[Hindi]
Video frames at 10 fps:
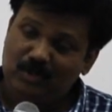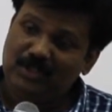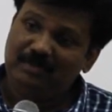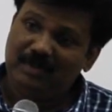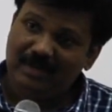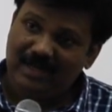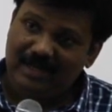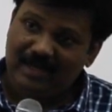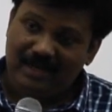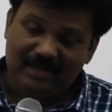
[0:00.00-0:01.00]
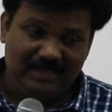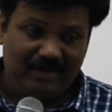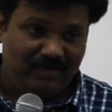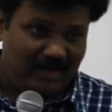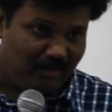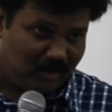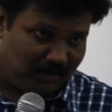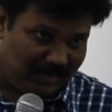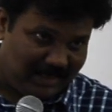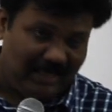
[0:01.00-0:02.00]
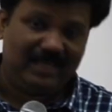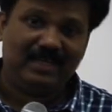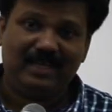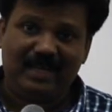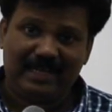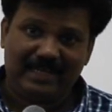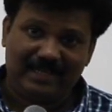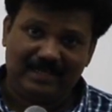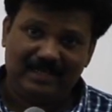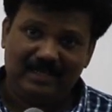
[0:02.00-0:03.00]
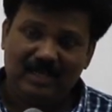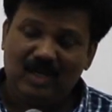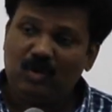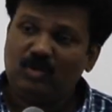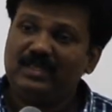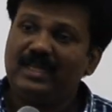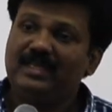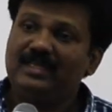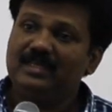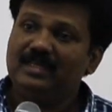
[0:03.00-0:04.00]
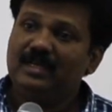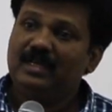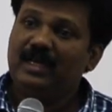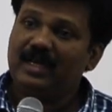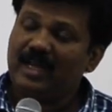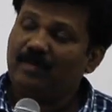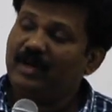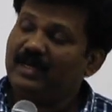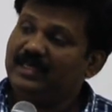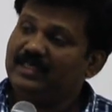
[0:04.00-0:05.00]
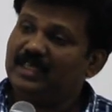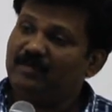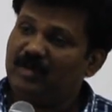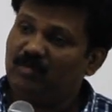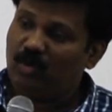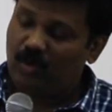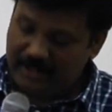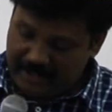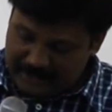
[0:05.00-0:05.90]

मुझे भी मिलेगा या फिर हम उसमें से लेके खाएंगे उतना ही खराब कंडीशन में वो हो